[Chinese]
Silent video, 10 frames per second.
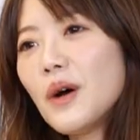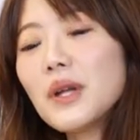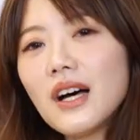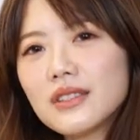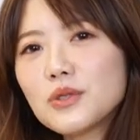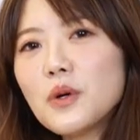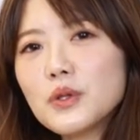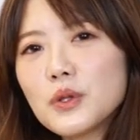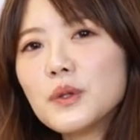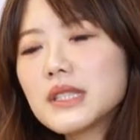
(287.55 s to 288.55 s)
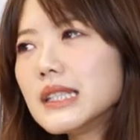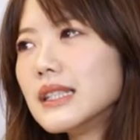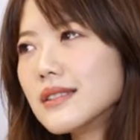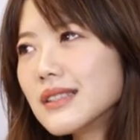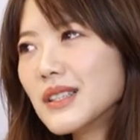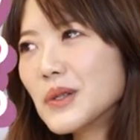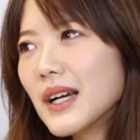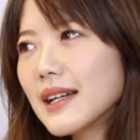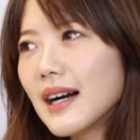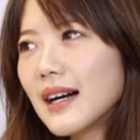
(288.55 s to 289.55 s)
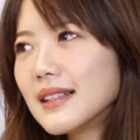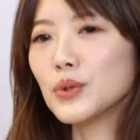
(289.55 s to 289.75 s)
了，我老实说，我觉得我自己也是一个怪咖。